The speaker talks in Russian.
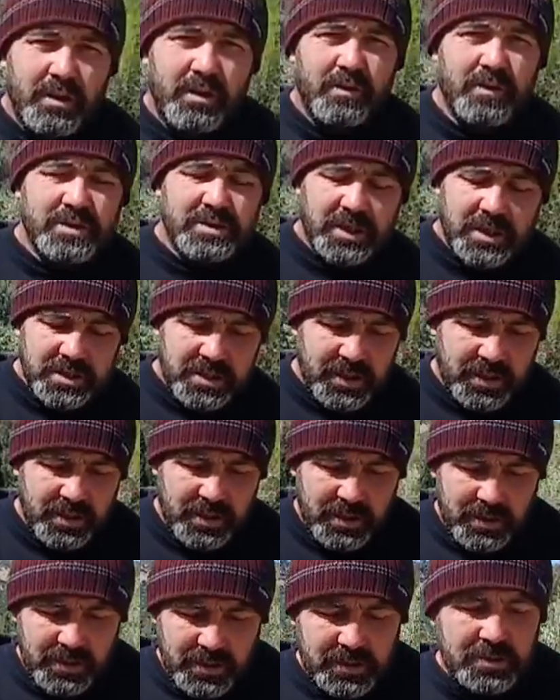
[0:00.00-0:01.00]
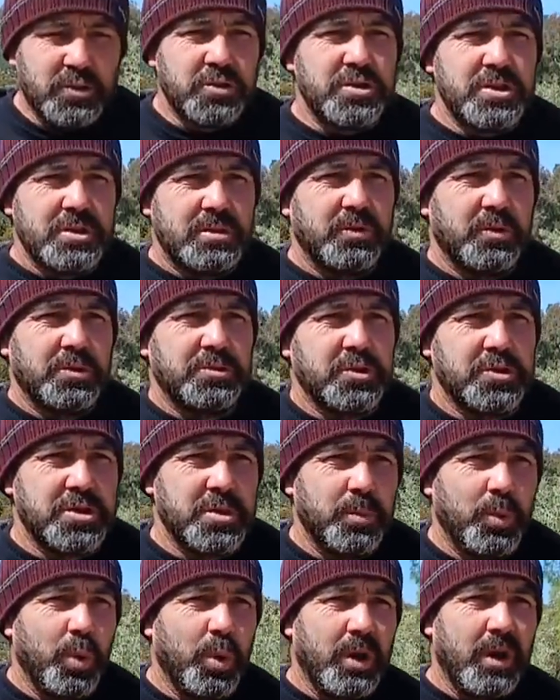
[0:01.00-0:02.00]
Вы знаете, существует
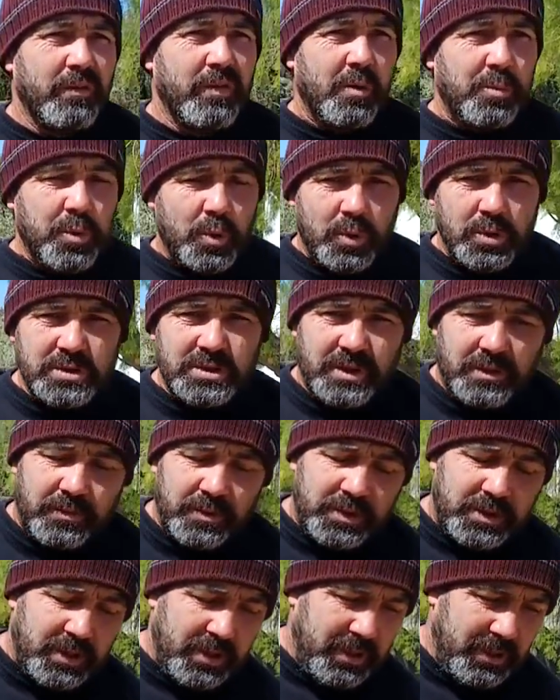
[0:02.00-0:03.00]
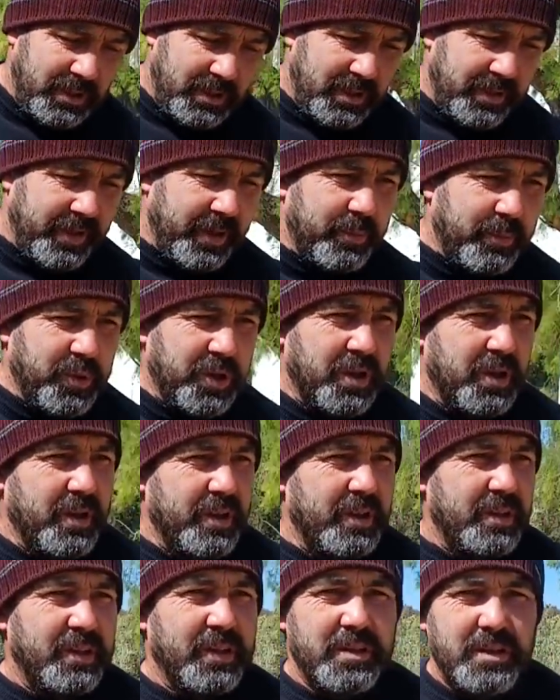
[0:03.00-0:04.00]
очень много вопросов. Вот и я бы
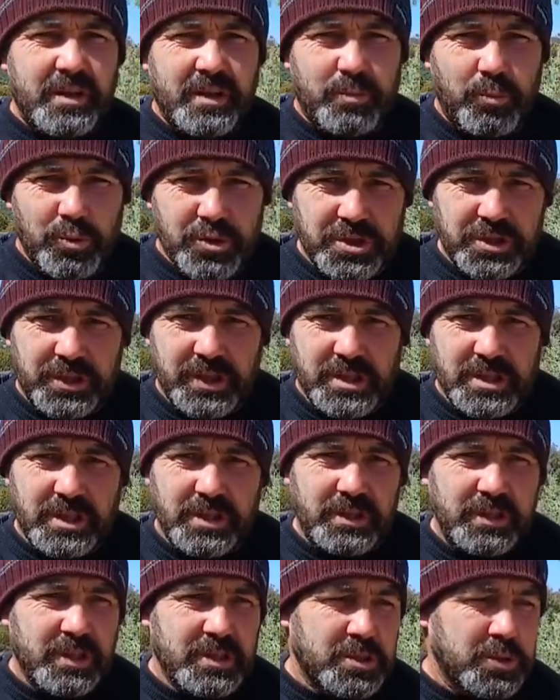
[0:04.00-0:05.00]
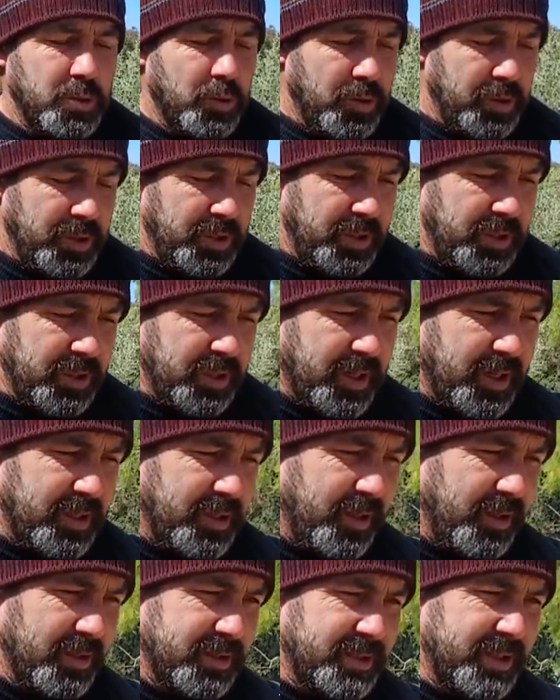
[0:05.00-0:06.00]
до них, может, даже не дошел и не
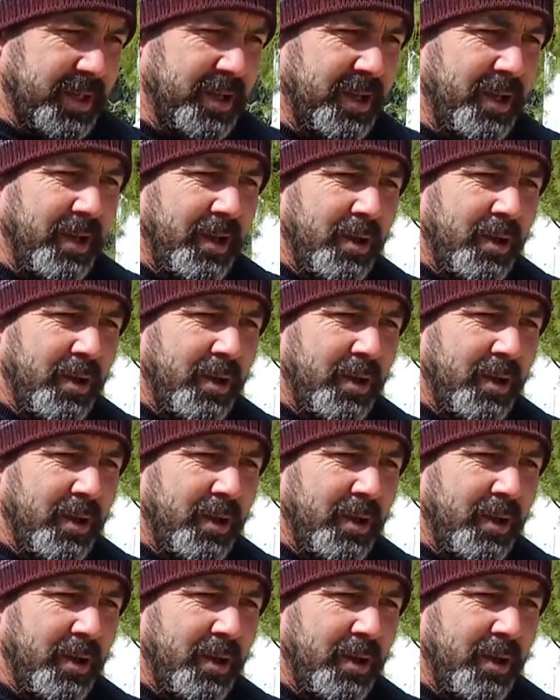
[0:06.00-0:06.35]
догадался.